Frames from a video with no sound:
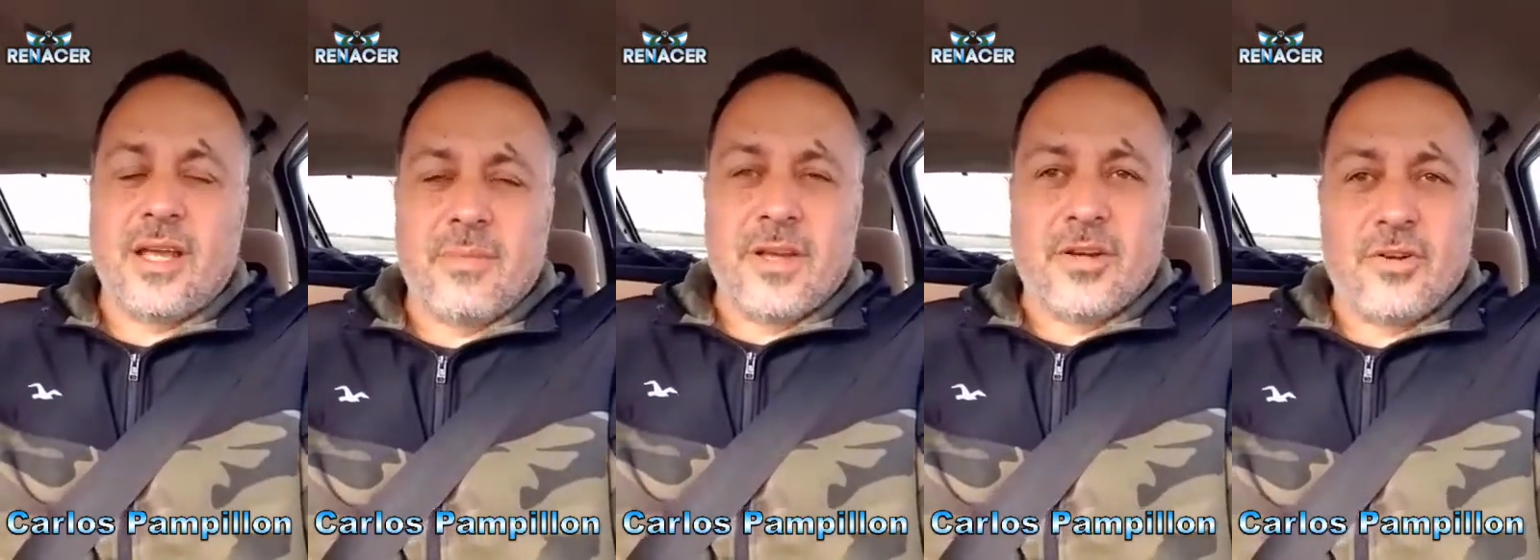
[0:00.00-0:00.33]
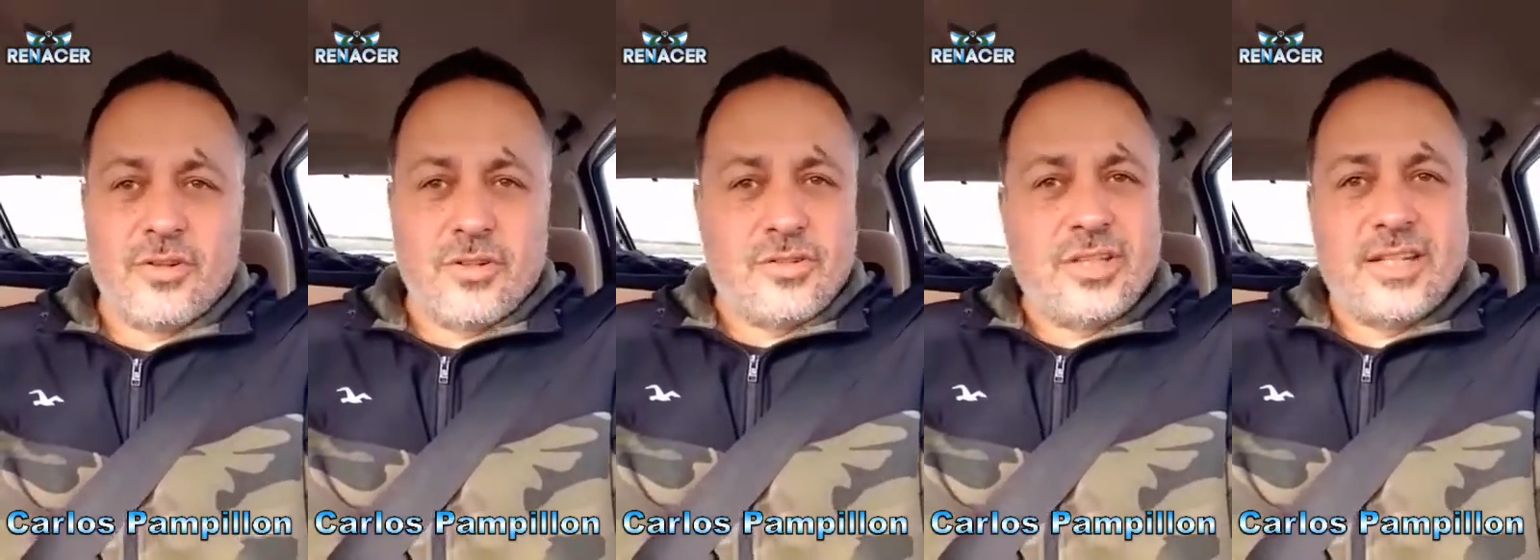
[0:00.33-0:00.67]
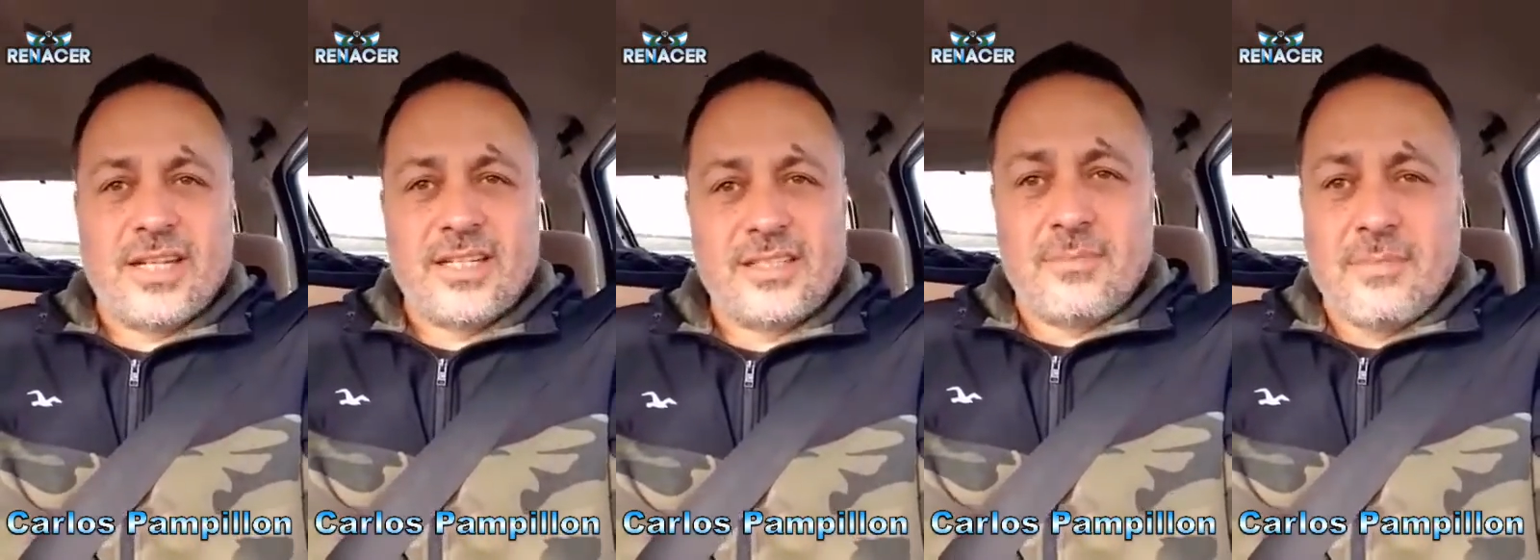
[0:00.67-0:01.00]
me conocen
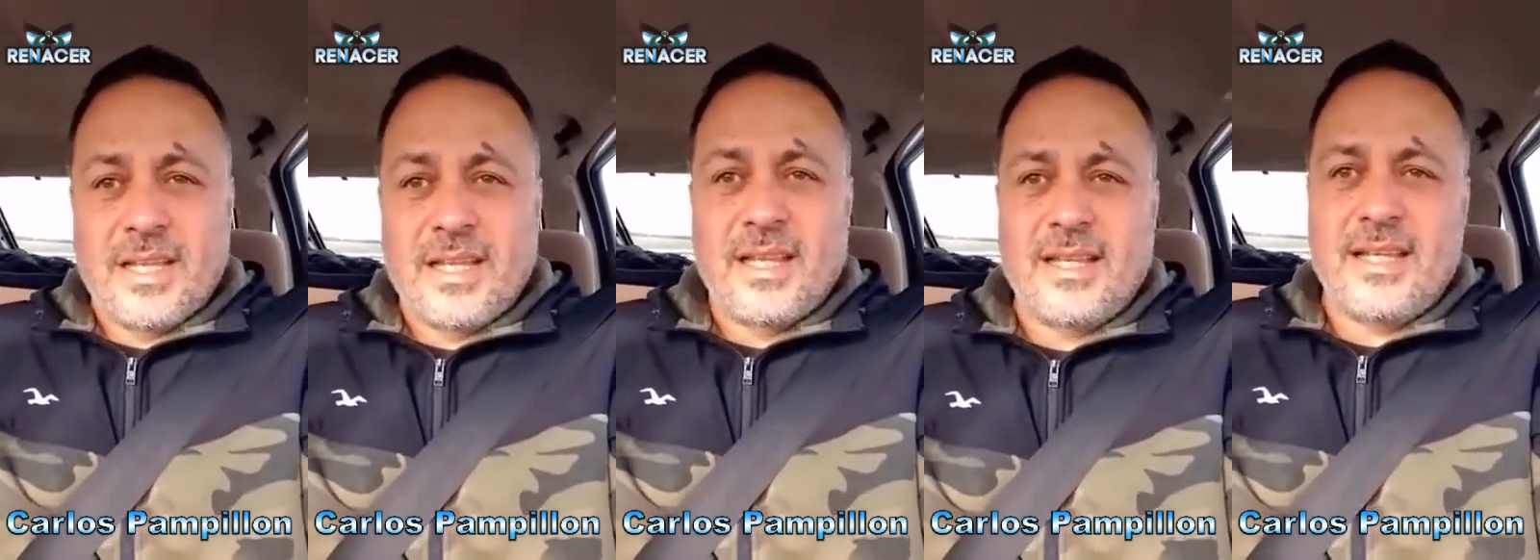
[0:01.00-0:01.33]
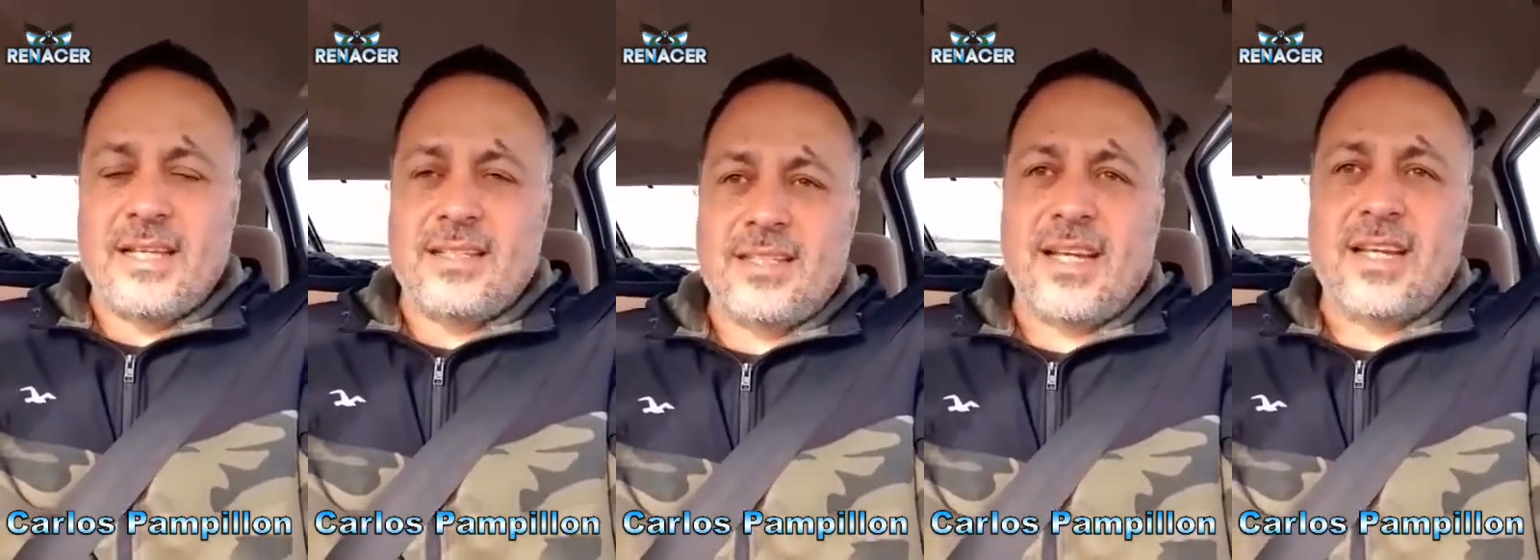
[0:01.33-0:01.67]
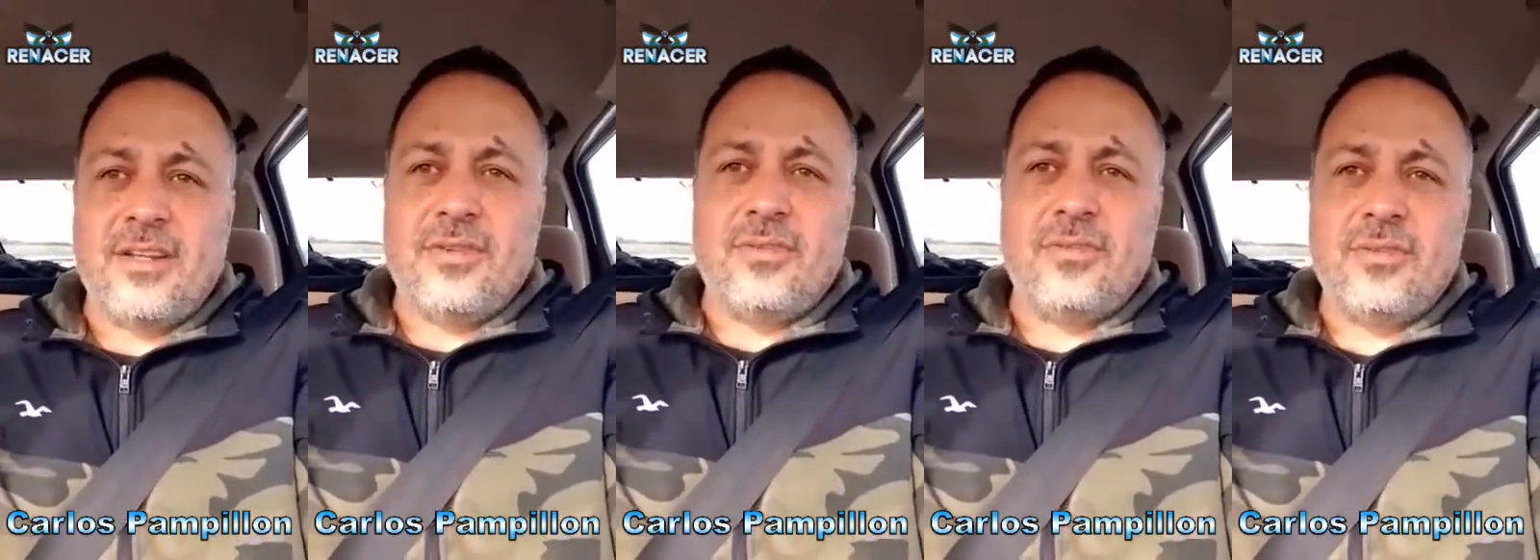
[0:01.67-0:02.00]
hace más de 10
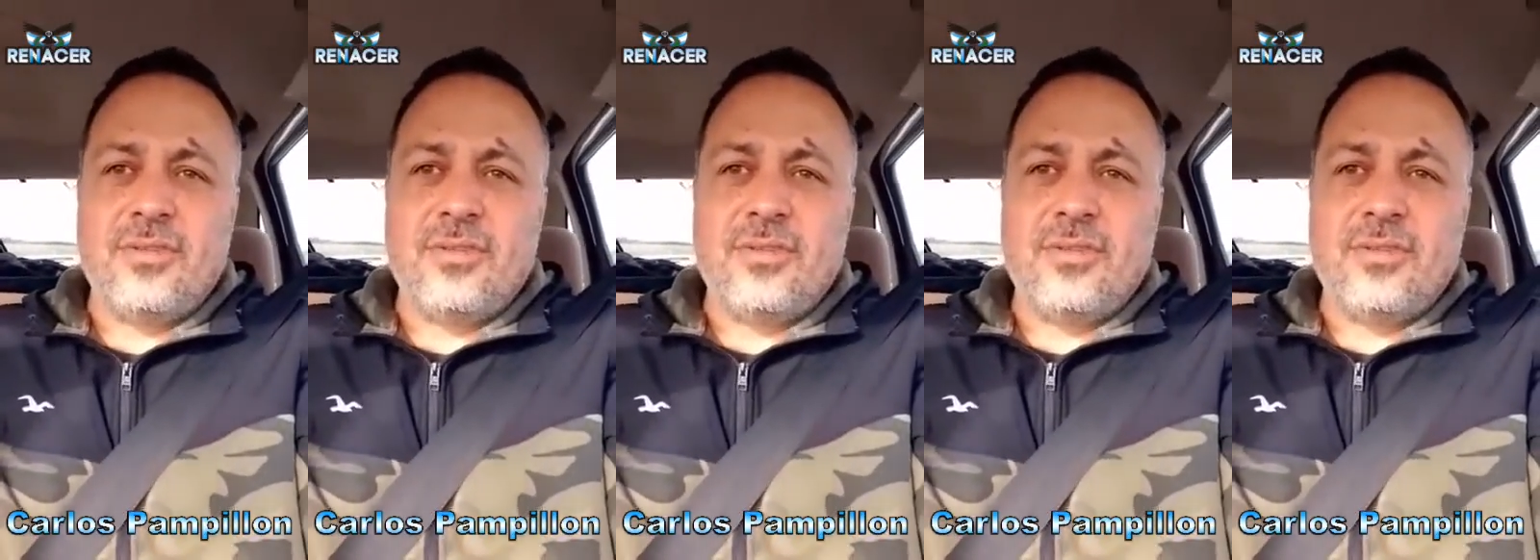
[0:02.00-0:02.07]
años.